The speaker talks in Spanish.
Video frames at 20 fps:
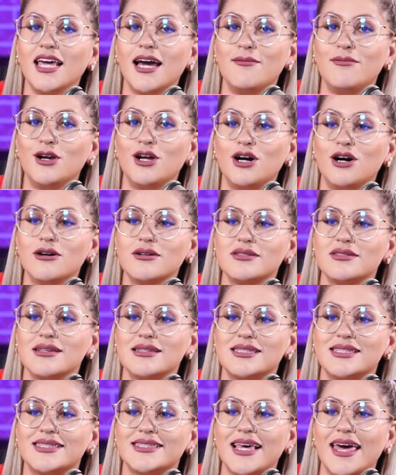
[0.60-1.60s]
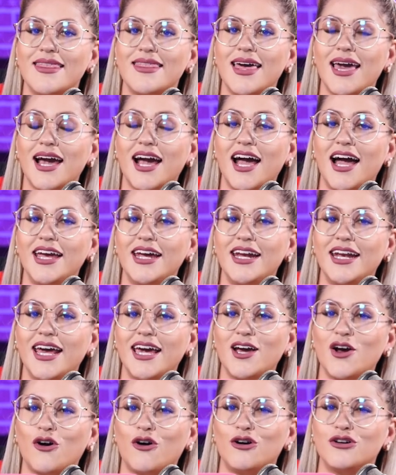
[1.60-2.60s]
Katia Blogs se deja
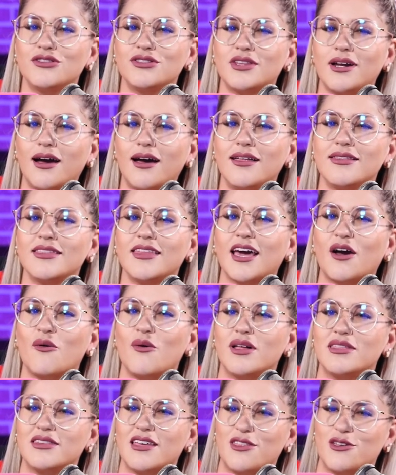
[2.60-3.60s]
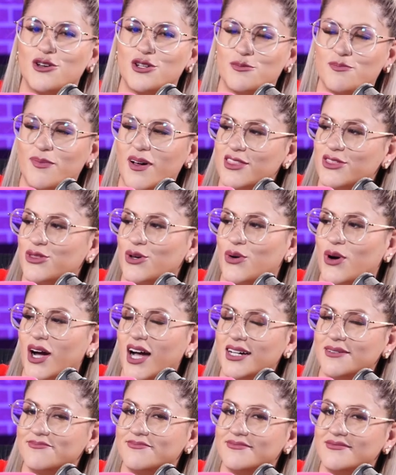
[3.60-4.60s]
ir en contra de Juan de Dios
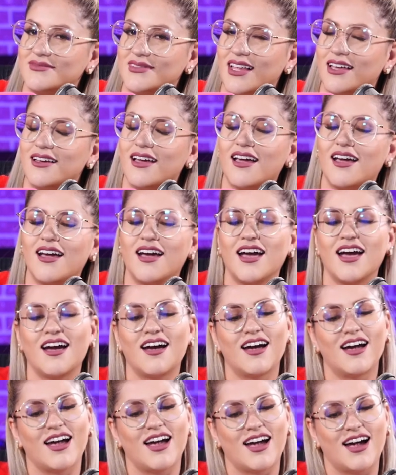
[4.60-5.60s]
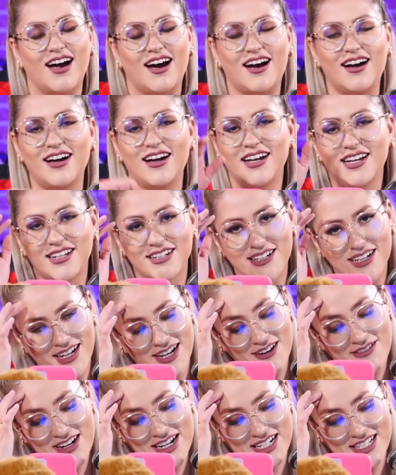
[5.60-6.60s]
Pantoja. Ay,
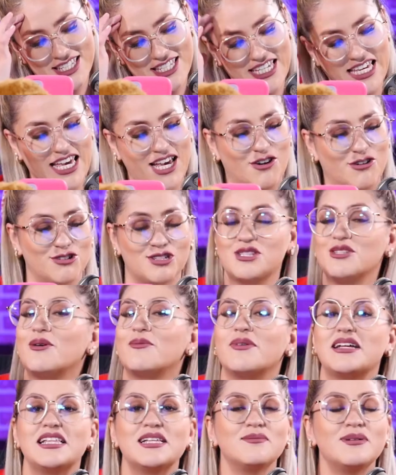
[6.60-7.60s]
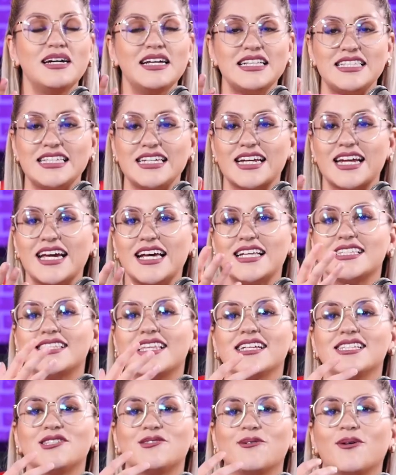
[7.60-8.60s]
a ver, chicos, nomás les voy a decir,
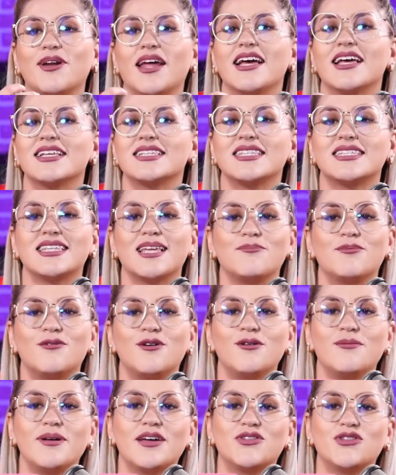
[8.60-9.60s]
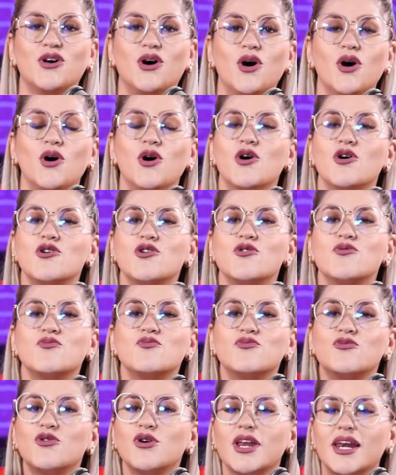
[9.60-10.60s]
esta historia ya se está volviendo
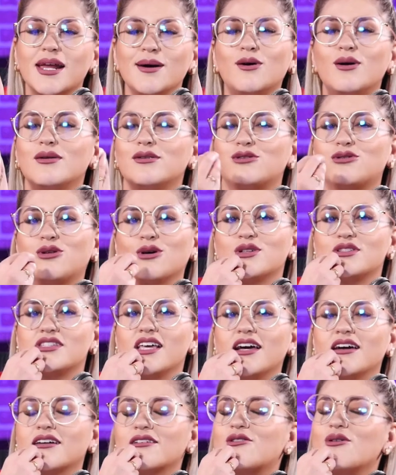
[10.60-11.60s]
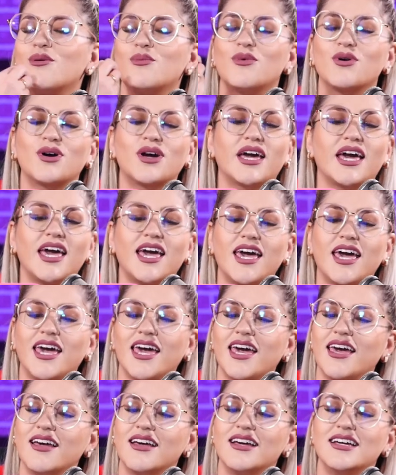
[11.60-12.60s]
muy revoltosa, como
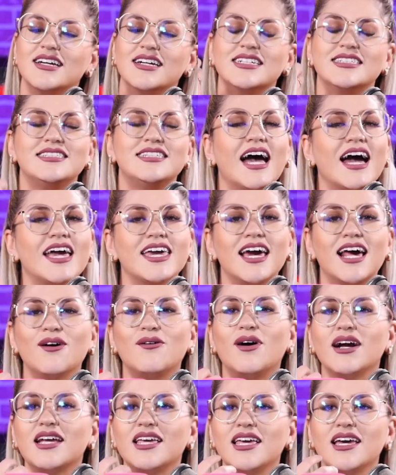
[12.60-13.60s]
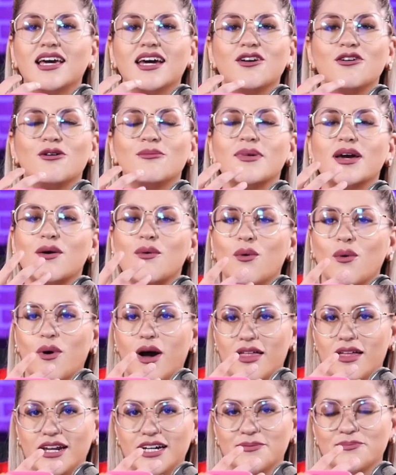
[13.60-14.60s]
que ya hay algo aquí que no me
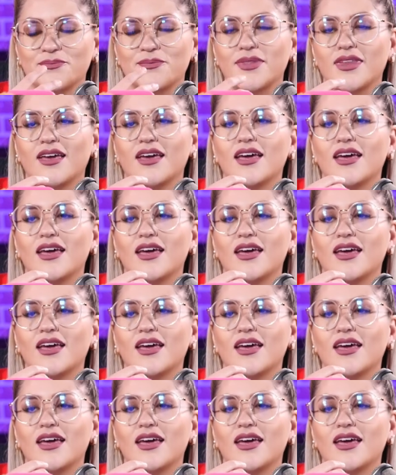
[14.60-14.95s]
cuadra.